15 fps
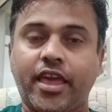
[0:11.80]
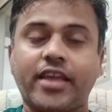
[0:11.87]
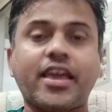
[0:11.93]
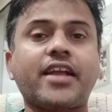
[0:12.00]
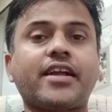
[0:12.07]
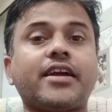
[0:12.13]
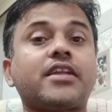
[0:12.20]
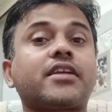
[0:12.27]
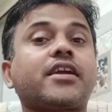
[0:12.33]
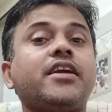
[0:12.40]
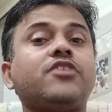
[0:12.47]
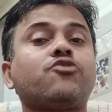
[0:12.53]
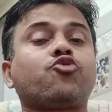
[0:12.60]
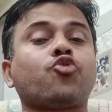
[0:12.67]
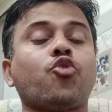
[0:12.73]
एक एक
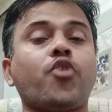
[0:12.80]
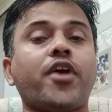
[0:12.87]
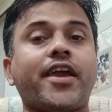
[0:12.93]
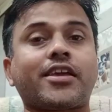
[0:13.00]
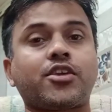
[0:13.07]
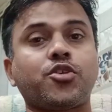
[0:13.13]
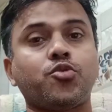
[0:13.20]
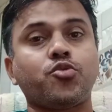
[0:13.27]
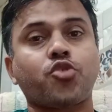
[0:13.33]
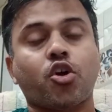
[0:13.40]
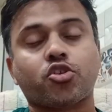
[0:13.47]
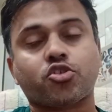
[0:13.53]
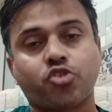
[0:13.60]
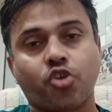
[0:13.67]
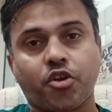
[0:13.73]
करके जो एक्यूट
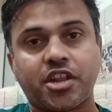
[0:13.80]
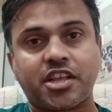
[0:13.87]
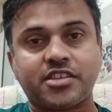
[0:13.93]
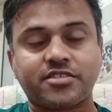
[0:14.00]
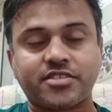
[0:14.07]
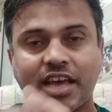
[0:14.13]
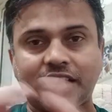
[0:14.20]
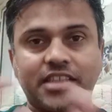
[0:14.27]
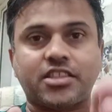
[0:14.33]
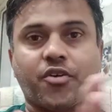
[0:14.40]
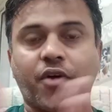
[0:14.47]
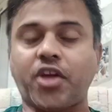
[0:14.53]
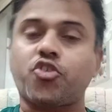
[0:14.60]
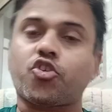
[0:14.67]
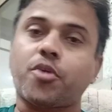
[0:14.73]
और क्रॉनिक सारी
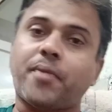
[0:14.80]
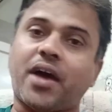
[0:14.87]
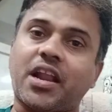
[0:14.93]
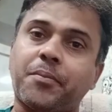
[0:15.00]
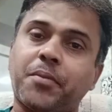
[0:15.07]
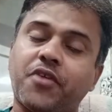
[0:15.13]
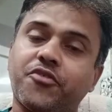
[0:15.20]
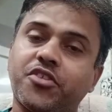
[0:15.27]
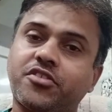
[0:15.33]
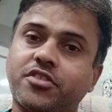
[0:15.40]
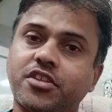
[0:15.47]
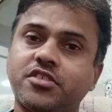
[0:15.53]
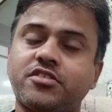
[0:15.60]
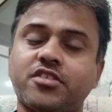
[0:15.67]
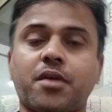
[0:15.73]
दवाइयों के बारे में
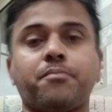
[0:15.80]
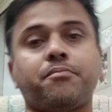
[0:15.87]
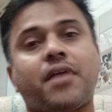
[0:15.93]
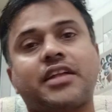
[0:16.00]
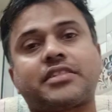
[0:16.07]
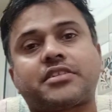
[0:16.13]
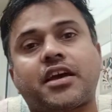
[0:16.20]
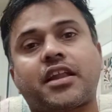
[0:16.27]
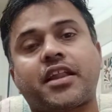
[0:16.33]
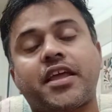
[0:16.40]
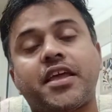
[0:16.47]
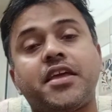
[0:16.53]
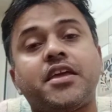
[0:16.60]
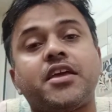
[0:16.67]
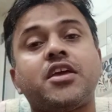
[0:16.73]
विस्तृत से हम बात कर रहे
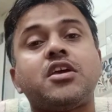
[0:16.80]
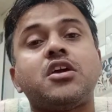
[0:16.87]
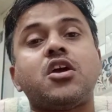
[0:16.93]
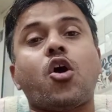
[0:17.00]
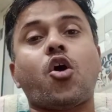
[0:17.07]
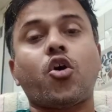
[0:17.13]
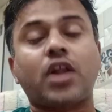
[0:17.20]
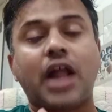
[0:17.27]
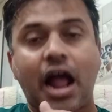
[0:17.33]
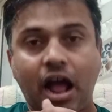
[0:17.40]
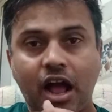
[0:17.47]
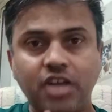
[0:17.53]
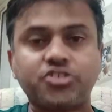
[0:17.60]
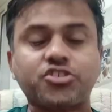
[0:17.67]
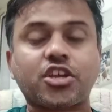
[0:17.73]
हैं और
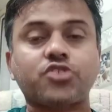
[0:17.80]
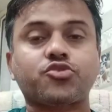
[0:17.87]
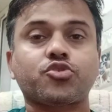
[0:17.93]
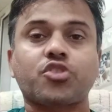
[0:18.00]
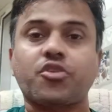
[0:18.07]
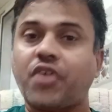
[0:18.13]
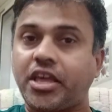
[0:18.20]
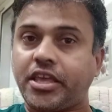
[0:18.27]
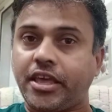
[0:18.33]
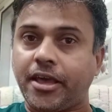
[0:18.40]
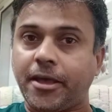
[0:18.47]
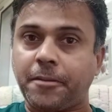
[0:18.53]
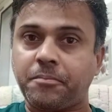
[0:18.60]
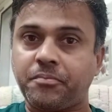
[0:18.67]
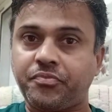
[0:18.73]
आज का जो दवाई
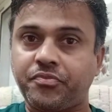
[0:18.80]
है